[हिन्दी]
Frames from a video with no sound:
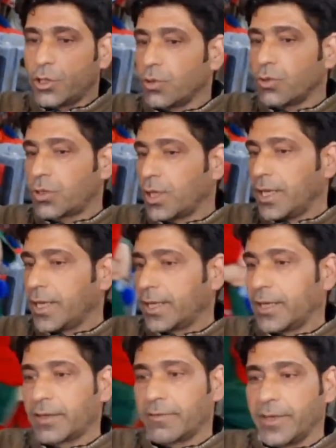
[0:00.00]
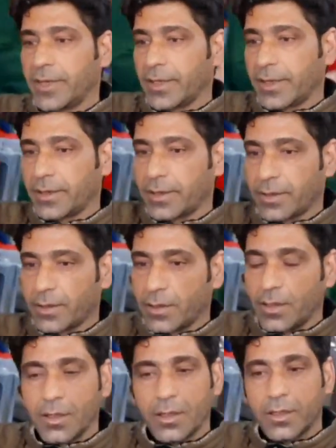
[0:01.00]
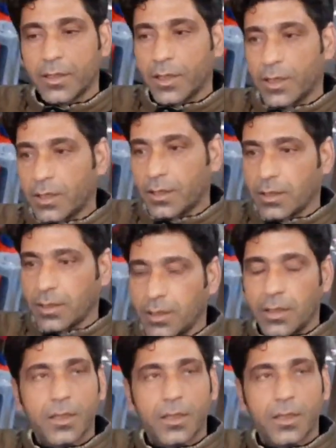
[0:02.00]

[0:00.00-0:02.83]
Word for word: शूज़ से लेकर अंडरवेयर तक अच्छा सारा यहाँ